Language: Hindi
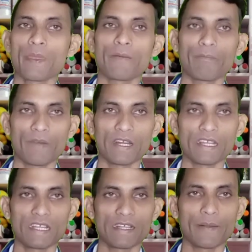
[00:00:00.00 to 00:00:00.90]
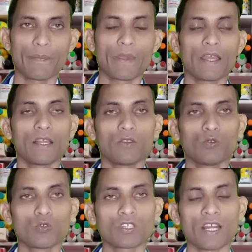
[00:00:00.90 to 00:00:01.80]
बढ़ेगी
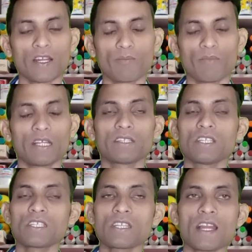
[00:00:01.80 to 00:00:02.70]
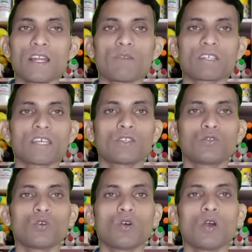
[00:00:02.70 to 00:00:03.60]
दूसरा नंबर तीसरा नंबर
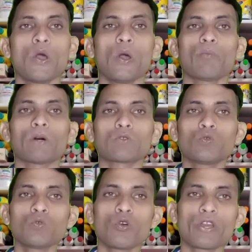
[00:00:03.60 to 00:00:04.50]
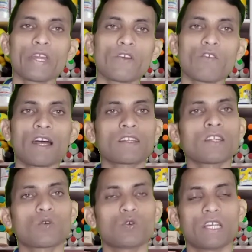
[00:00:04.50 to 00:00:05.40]
साथियों पशु को रेड वाटर
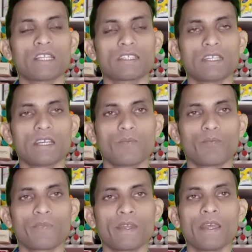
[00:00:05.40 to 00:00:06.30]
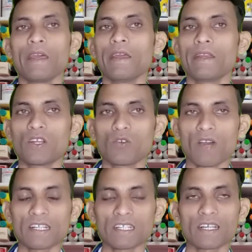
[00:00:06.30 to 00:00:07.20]
हो जाती है रेड
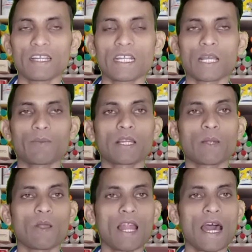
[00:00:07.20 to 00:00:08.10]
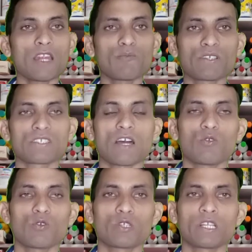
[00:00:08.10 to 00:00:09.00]
वाटर कहने का मतलब लाल पेशाब
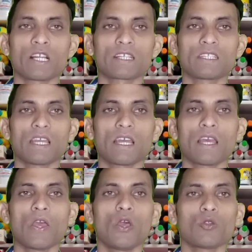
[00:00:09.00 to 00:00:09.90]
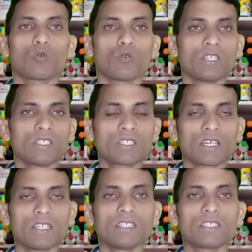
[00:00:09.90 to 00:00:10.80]
होने लगती है तो इस
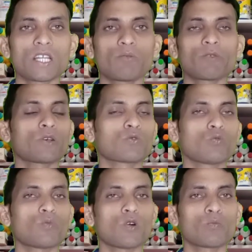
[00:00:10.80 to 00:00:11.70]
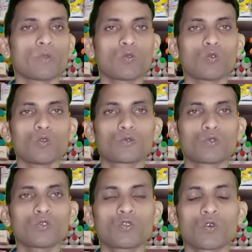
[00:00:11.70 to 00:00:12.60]
कंडीशन में पशु बहुत बिल्कुल
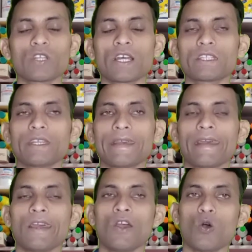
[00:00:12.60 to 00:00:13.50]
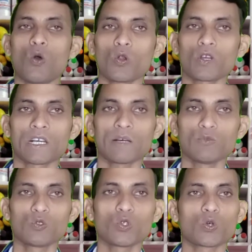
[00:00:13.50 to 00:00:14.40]
सुस्त हो जाती है और
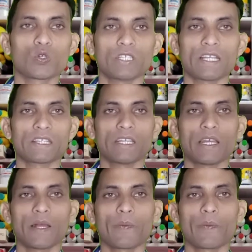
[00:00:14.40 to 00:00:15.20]
कमज़ोर हो जाती है